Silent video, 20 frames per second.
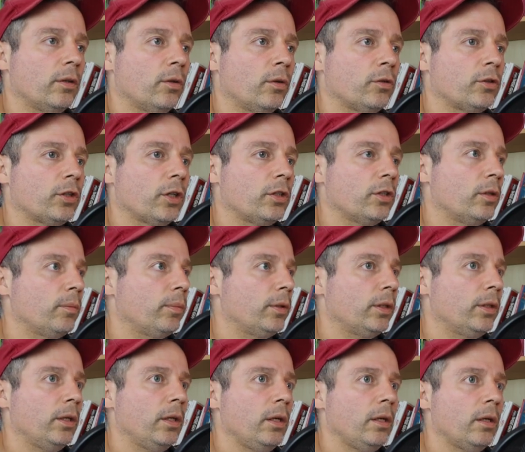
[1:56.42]
dans le chat
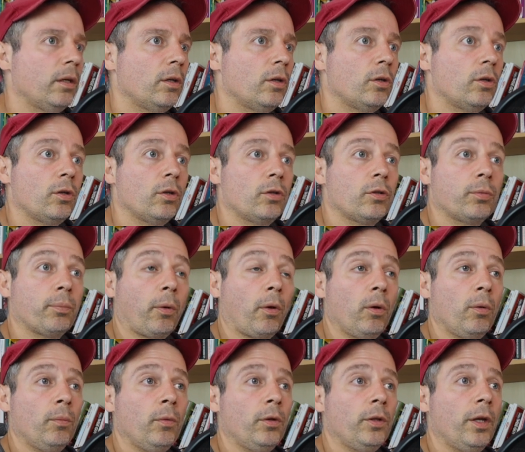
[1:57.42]
GPT, je prends
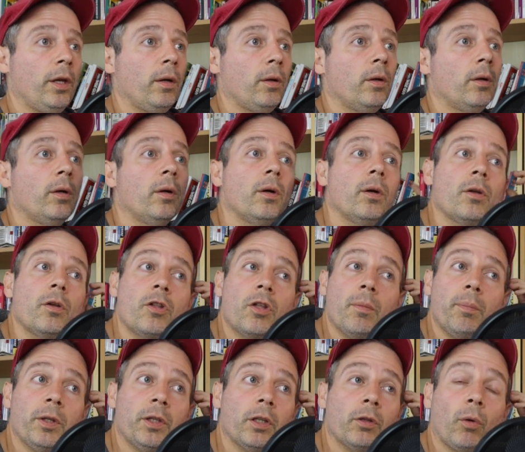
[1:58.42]
le modèle euh,
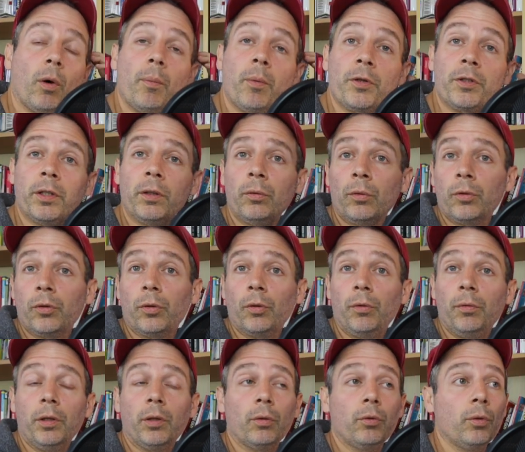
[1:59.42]
GPT 3.5, donc
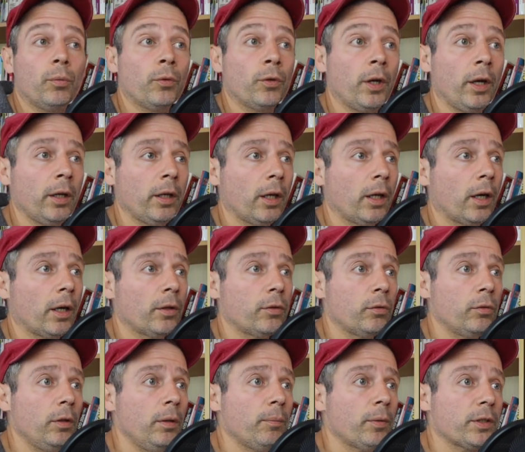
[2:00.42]
celui que tout le monde a, qui est
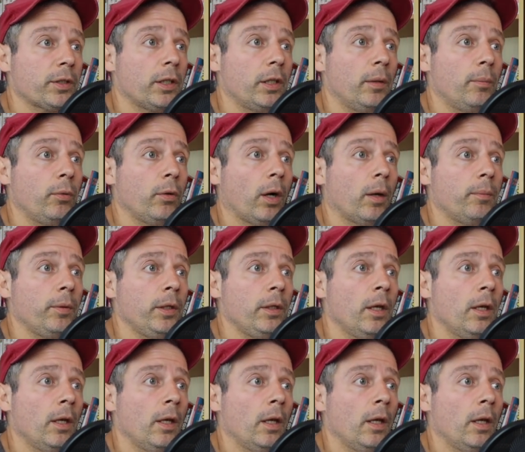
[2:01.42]
gratuit parce qu'il est plus rapide